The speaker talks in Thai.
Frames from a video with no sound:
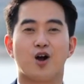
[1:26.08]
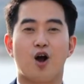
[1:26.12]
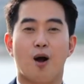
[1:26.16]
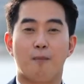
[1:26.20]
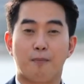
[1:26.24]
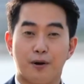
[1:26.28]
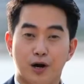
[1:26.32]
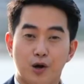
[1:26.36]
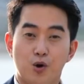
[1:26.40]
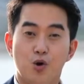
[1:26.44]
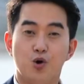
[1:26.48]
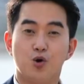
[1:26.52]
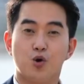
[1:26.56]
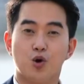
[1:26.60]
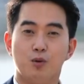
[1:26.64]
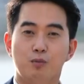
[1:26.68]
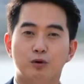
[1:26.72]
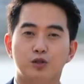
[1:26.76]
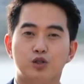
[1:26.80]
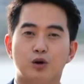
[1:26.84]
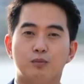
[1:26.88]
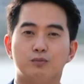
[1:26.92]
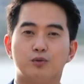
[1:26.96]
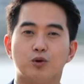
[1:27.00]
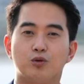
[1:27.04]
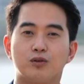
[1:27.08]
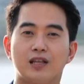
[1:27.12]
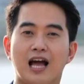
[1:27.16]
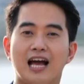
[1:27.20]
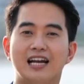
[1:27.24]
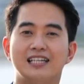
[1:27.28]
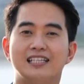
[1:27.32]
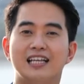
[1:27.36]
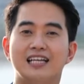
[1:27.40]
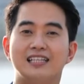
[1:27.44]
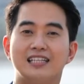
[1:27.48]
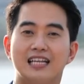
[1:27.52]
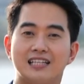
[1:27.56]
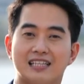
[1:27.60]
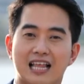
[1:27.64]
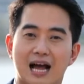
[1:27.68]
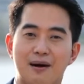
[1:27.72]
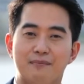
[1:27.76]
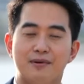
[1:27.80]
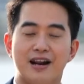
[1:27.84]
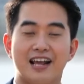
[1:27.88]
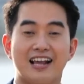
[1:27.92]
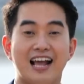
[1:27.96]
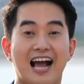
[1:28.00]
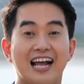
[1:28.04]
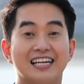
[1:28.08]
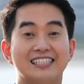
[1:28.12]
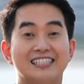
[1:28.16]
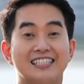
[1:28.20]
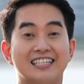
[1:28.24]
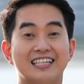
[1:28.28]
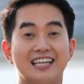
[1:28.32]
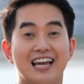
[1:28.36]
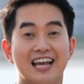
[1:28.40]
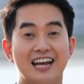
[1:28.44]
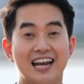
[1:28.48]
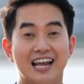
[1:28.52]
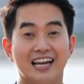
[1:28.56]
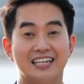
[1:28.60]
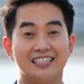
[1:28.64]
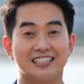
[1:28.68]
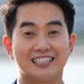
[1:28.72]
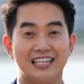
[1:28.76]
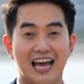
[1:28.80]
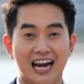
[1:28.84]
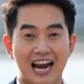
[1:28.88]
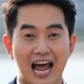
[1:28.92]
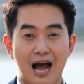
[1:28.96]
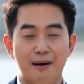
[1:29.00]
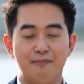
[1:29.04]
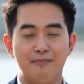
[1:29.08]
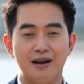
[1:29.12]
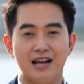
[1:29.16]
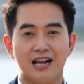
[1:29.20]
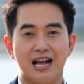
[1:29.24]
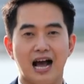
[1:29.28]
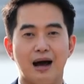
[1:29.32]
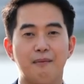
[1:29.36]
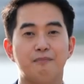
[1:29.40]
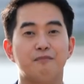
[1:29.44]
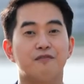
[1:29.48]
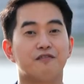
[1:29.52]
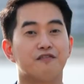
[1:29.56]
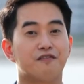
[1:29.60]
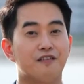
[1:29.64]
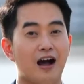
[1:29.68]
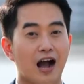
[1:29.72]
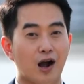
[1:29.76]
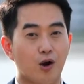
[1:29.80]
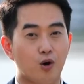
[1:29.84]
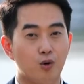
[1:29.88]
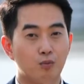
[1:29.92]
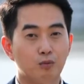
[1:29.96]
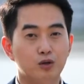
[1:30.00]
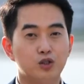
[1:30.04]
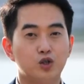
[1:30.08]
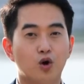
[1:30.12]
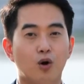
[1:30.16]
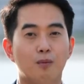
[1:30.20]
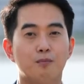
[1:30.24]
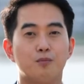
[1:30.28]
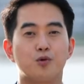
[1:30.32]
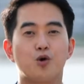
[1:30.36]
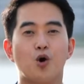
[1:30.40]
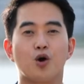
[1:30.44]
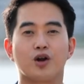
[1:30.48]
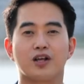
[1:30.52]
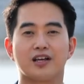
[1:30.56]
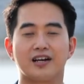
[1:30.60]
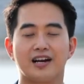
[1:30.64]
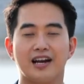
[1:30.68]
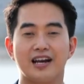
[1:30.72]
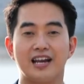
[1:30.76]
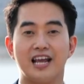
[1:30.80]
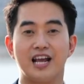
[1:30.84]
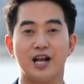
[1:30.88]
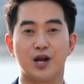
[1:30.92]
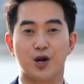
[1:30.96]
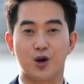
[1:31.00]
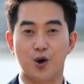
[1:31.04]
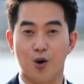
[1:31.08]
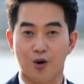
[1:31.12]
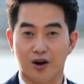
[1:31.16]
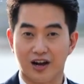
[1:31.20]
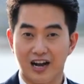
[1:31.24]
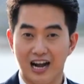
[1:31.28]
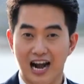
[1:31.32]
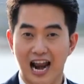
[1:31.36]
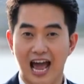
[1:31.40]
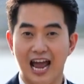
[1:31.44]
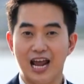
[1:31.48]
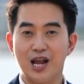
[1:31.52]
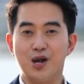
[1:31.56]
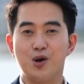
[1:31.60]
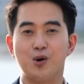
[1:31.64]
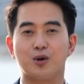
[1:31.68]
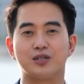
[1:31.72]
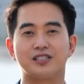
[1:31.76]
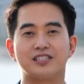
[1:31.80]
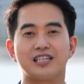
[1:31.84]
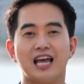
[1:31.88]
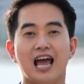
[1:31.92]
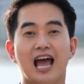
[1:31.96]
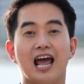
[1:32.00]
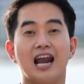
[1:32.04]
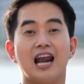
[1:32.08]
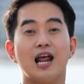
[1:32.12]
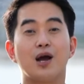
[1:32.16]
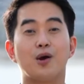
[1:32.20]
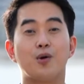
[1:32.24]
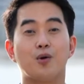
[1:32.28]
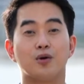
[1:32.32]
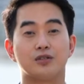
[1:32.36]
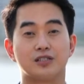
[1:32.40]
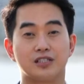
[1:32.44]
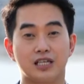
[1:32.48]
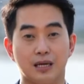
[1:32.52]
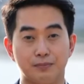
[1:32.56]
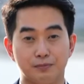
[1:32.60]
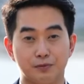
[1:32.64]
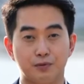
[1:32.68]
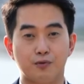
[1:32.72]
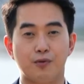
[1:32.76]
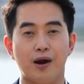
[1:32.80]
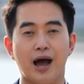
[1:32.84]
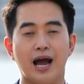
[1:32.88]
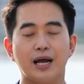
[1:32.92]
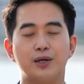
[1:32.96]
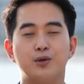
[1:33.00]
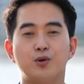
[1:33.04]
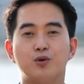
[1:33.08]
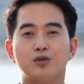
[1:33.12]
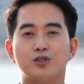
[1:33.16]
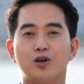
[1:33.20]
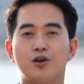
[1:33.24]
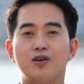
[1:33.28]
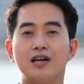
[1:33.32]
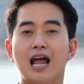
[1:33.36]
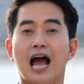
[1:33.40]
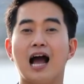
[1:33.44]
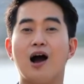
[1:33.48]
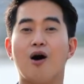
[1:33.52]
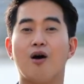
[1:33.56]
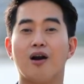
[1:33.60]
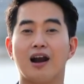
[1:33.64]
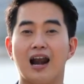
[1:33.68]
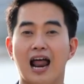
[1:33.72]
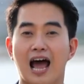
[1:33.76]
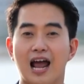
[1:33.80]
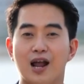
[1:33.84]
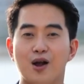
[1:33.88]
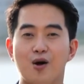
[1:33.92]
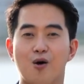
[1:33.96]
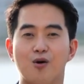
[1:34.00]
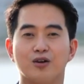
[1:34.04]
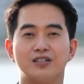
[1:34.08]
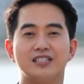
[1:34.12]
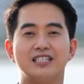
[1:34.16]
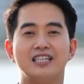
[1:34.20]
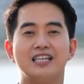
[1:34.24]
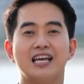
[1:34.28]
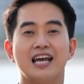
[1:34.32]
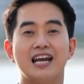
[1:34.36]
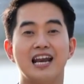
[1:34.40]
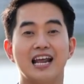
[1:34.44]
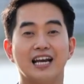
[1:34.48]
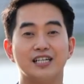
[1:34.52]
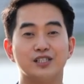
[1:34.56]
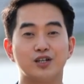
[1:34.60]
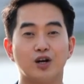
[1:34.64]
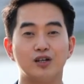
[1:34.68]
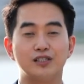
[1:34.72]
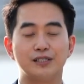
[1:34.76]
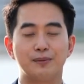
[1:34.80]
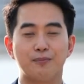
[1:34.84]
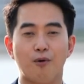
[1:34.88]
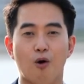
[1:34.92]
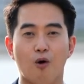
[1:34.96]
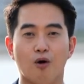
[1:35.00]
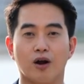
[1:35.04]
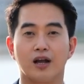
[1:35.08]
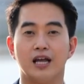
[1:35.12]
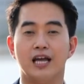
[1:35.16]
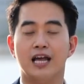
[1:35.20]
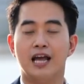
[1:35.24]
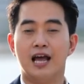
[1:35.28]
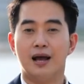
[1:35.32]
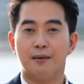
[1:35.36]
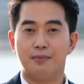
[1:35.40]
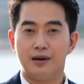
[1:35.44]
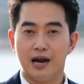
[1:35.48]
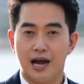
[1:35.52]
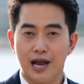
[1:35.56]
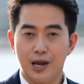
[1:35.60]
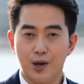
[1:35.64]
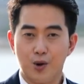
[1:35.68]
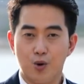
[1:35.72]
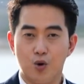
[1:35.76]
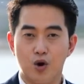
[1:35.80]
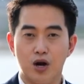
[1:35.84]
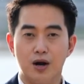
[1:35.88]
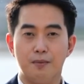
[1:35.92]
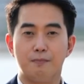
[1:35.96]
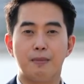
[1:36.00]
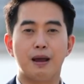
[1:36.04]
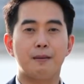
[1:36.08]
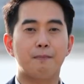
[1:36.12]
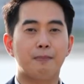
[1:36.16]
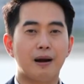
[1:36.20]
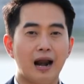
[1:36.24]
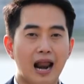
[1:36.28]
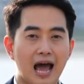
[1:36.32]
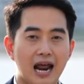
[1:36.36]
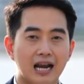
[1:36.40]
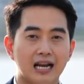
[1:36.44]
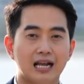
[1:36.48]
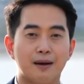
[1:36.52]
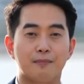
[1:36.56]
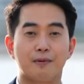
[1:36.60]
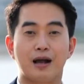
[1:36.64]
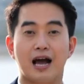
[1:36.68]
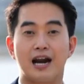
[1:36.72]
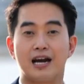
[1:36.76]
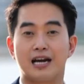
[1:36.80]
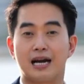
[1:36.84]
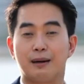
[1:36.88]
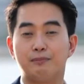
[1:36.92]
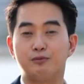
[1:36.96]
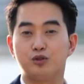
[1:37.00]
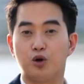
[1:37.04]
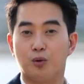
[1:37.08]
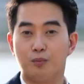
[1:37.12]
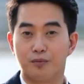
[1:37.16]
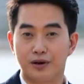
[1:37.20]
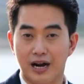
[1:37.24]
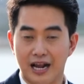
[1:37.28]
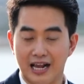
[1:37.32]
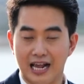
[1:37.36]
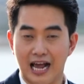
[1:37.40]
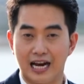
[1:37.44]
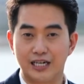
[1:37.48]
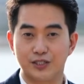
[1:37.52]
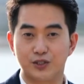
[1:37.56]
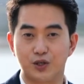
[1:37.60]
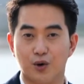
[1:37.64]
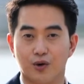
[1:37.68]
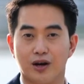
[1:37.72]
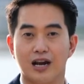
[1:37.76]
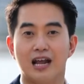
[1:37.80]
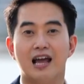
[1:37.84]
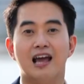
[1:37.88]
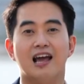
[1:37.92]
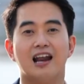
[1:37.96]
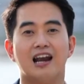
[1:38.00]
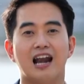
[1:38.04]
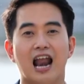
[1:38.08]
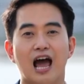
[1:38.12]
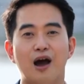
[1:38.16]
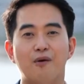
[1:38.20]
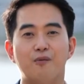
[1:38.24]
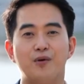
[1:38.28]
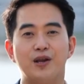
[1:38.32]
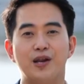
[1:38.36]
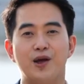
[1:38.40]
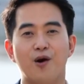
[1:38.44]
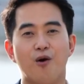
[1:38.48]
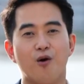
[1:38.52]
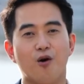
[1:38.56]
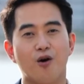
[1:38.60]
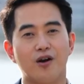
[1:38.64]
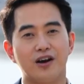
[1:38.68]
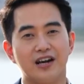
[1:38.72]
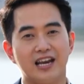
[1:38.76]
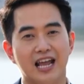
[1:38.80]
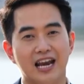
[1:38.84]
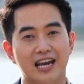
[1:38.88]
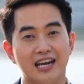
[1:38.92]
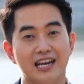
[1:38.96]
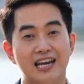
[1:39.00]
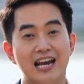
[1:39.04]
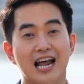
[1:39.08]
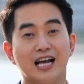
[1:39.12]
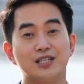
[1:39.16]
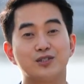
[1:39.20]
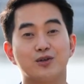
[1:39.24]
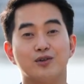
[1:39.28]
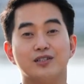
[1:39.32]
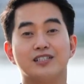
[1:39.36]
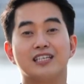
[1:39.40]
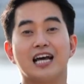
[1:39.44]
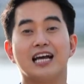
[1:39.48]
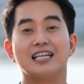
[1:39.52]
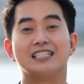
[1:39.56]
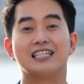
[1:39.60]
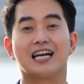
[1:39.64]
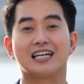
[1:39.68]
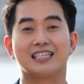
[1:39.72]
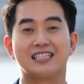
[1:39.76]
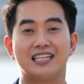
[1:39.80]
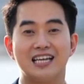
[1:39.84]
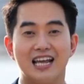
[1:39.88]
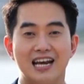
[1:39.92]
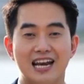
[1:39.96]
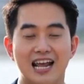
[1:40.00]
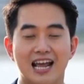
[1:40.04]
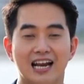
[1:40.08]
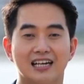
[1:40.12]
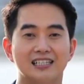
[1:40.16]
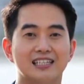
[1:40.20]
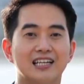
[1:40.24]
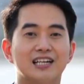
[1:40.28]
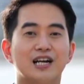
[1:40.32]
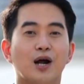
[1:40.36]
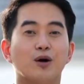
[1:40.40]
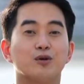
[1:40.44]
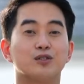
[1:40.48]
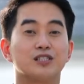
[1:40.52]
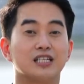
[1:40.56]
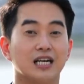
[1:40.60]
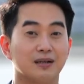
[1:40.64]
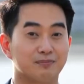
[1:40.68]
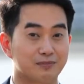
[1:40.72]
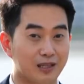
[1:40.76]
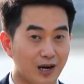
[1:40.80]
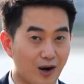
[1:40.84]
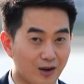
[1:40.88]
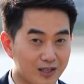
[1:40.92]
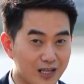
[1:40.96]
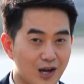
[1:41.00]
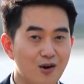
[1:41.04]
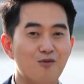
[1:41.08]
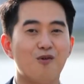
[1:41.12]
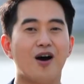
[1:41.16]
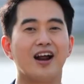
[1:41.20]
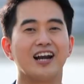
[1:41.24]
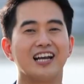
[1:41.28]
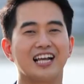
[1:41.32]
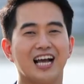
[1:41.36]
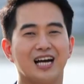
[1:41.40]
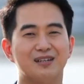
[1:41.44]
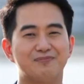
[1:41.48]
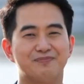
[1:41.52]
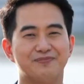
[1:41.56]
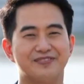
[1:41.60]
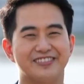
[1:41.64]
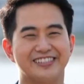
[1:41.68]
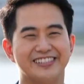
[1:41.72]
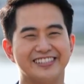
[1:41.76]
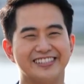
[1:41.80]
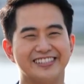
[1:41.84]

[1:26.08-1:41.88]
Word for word: ขอบพระคุณคุณผู้ชมทุกท่านที่ติดตามรายการ TNN Startup นะครับ ฝากคุณผู้ชมกดกระดิ่ง กดไลค์ กดแชร์ และกด Subscribe ทุกช่องทางออนไลน์ของ TNN ช่อง 16 เพื่อให้คุณไม่พลาดกับการรับชมรายการสด และวิดีโอคอนเทนต์ที่น่าสนใจจาก TNN ที่เราเสิร์ฟตลอดทั้งวันครับ